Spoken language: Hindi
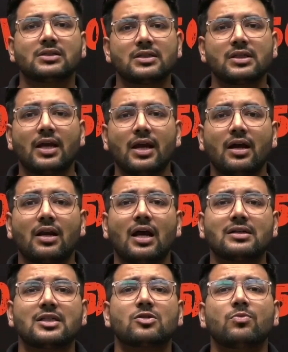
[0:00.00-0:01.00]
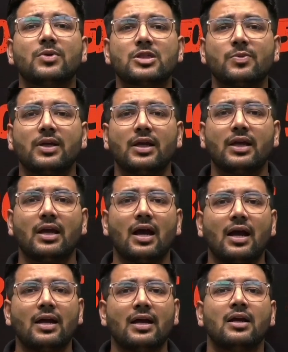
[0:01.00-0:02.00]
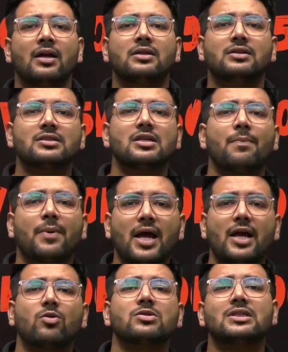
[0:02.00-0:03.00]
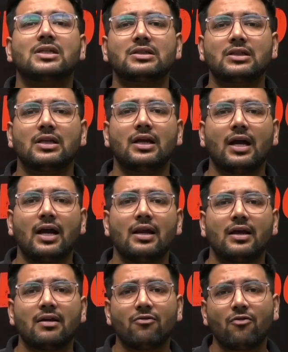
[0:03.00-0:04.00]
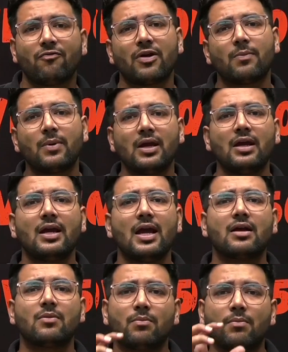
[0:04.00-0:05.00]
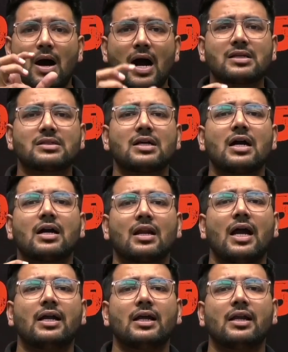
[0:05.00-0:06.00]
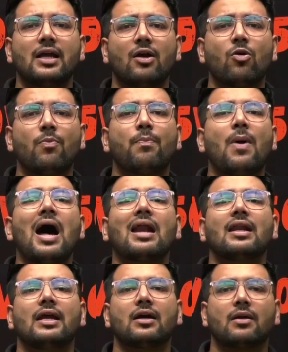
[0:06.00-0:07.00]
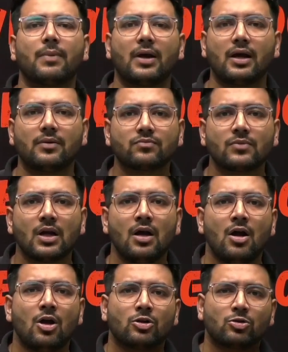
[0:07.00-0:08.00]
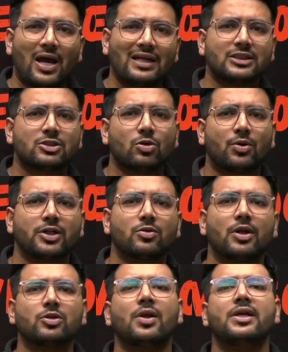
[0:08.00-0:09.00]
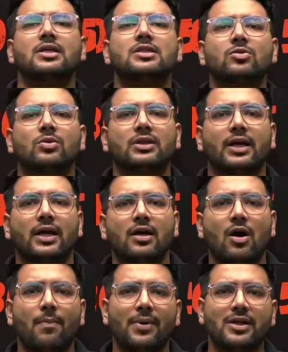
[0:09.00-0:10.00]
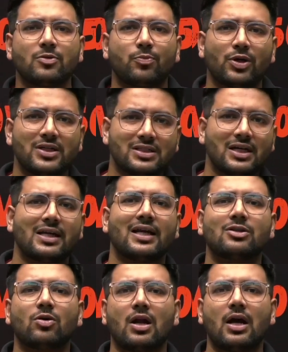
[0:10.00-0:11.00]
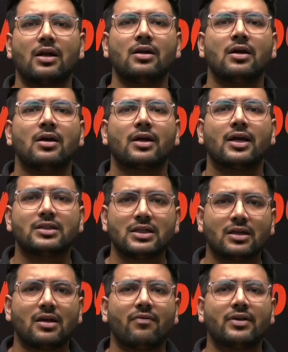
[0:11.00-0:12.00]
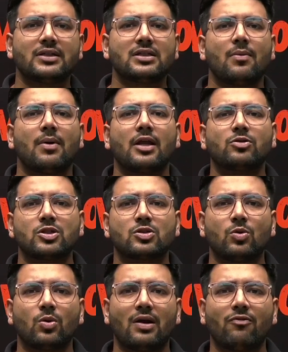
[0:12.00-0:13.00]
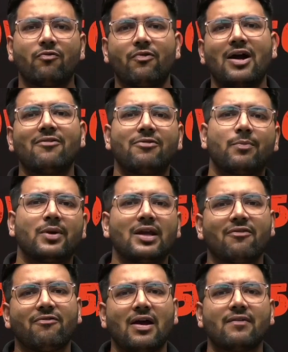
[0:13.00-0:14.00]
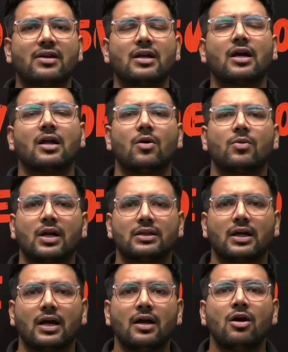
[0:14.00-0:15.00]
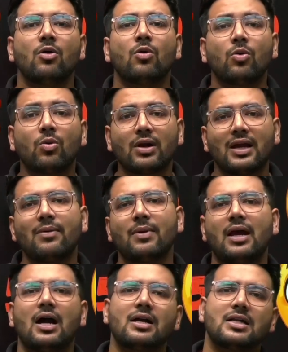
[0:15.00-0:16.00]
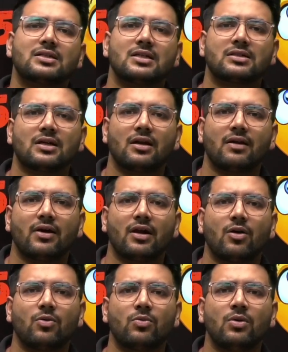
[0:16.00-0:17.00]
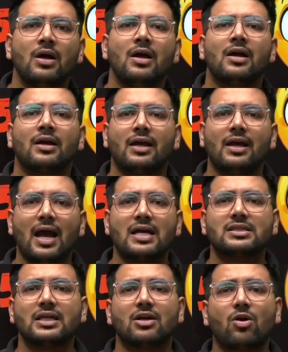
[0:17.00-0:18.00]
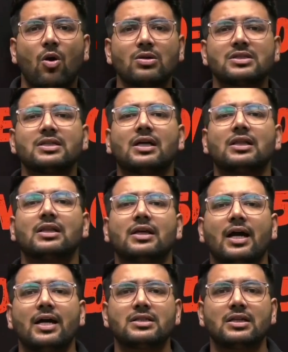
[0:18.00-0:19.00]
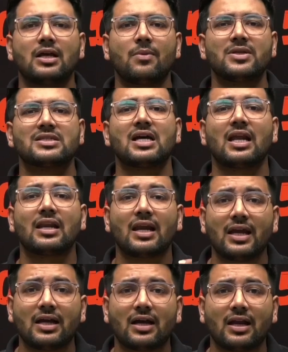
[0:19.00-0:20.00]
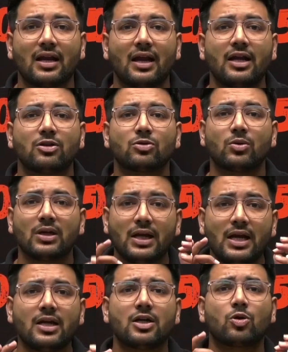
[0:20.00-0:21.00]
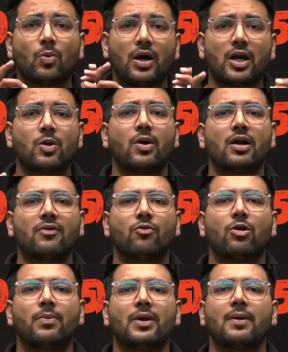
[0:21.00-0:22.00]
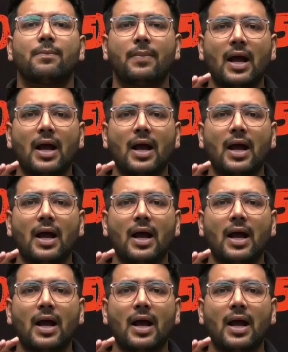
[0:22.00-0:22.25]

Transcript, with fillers: जिसने क्लासेस को मिस भी नहीं किया है जिसने पढ़ाई को सीरियसली लिया है लेकिन वो फिर भी एक मार्क्स का क्राइटेरिया को पार नहीं कर पाया तो ऐसे छोटे छोटे जो रीजन होते हैं अपनी जो पूरी स्टडी के दौरान कि जिनकी वजह से हमारा जो स्कोर है वो 550 या 500 का अराउंड रहता है उन्हें मैं यहाँ डिस्कस करने वाला हूं कि ऐसी कौन सी गलतियां हैं जिन्हें हम इस साल नहीं करेंगे तो नीट ट्वेंटी ट्वेंटी एक